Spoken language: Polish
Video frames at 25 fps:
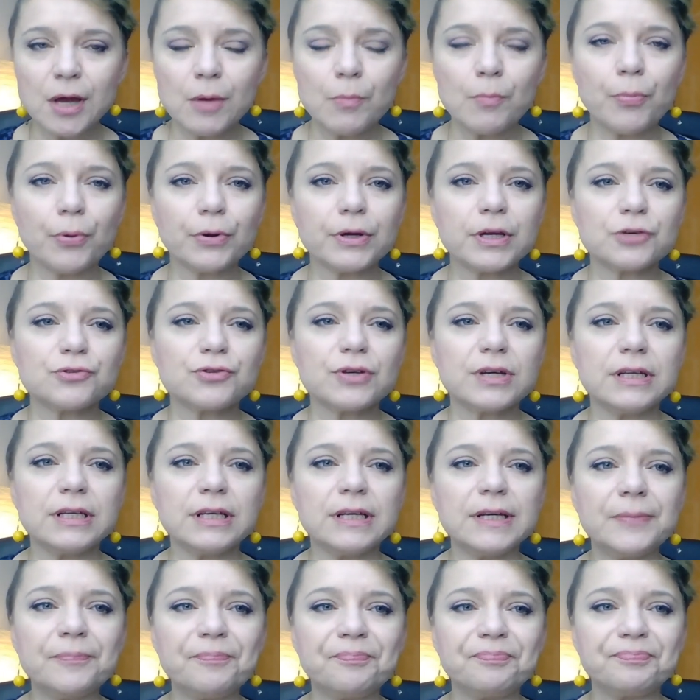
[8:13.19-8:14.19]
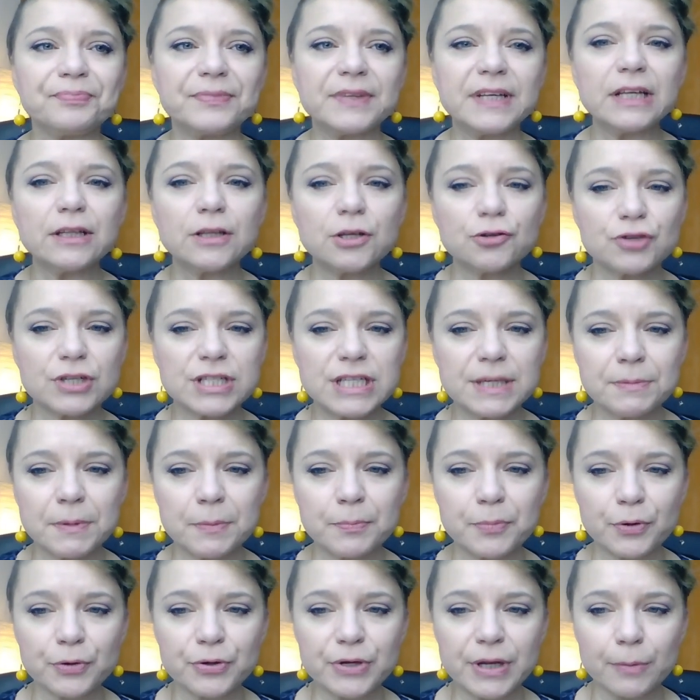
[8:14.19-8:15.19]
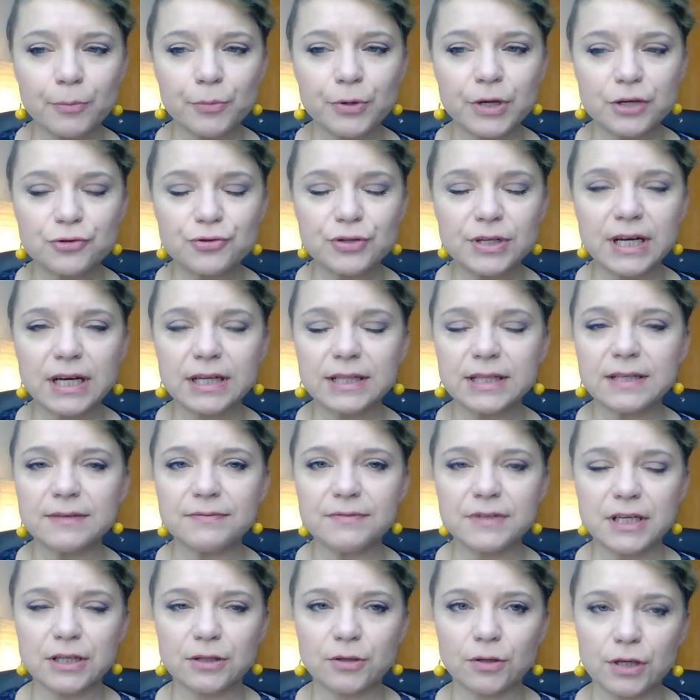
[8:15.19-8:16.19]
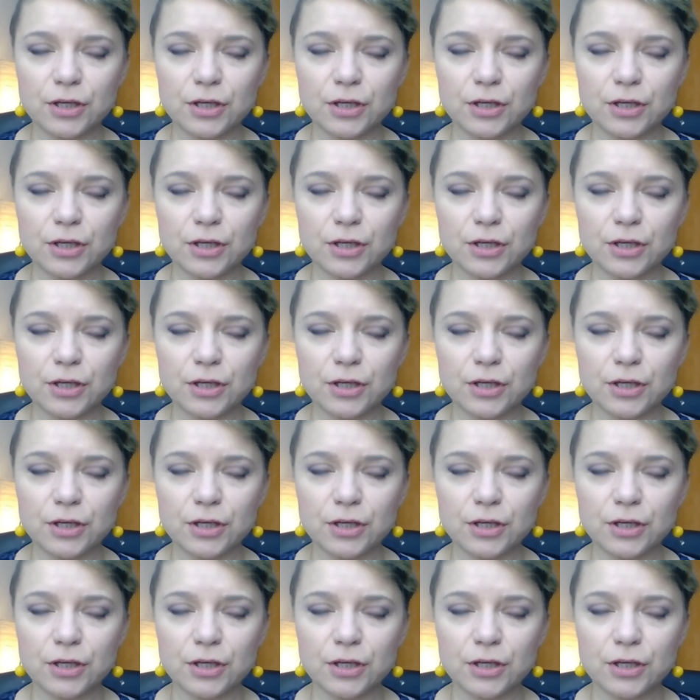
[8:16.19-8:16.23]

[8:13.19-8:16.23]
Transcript: bo jeżeli mm, nie dość, że siebie programujesz negatywnie,